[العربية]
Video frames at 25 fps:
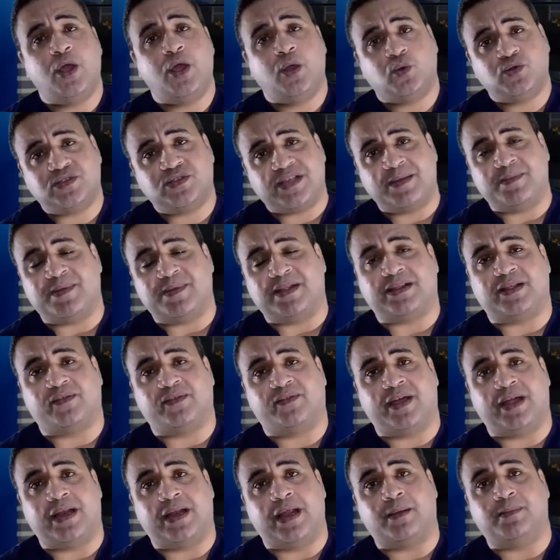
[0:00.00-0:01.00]
وزي ما
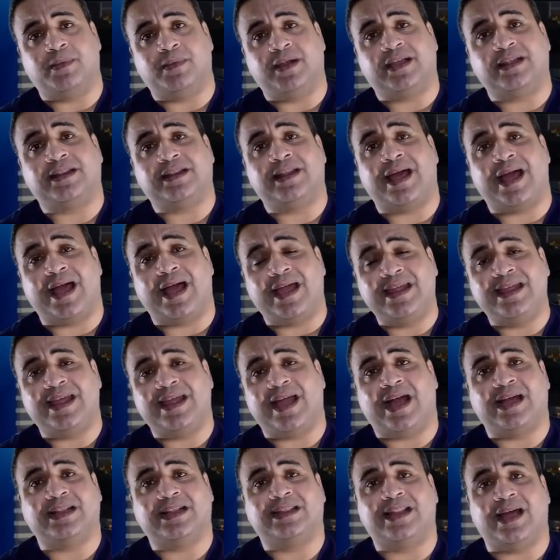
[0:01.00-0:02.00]
اتفقنا قبل كده أي
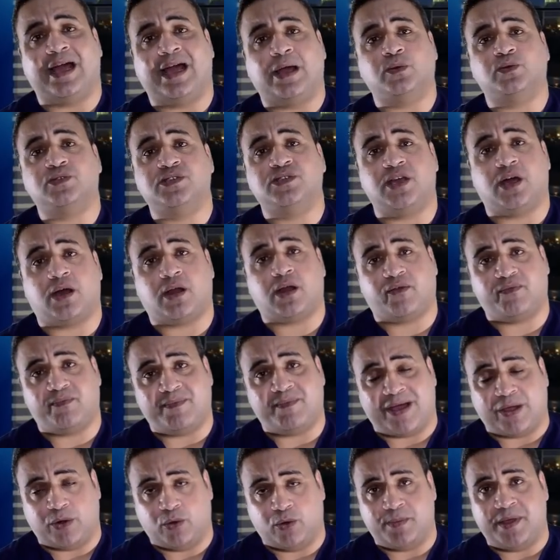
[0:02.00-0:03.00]
حد عاوز يعرف
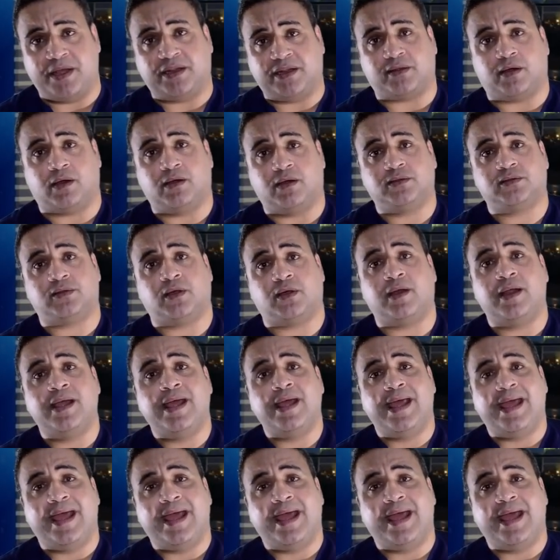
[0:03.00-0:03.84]
معلومات أكتر